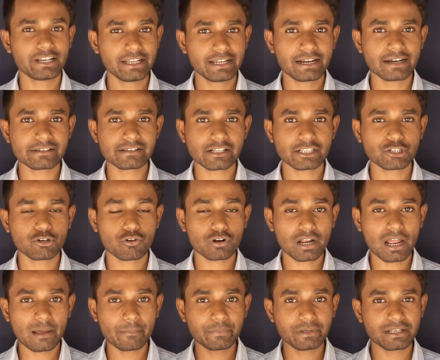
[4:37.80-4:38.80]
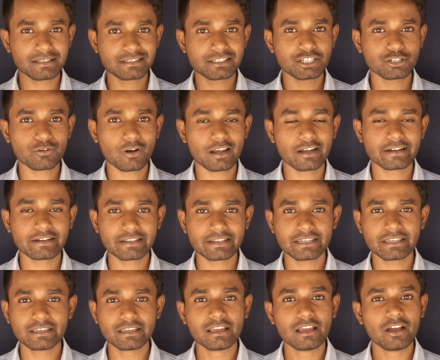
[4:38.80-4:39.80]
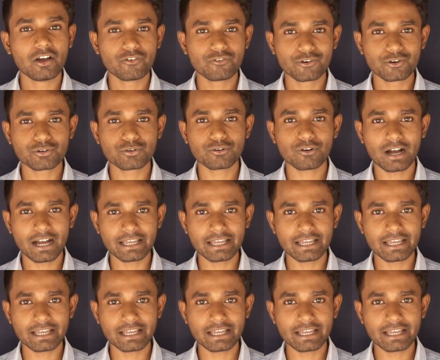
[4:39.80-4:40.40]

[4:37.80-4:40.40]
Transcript: क्लिक कर सकते हो और काफ़ी अच्छी क्वालिटी की फ़ोटो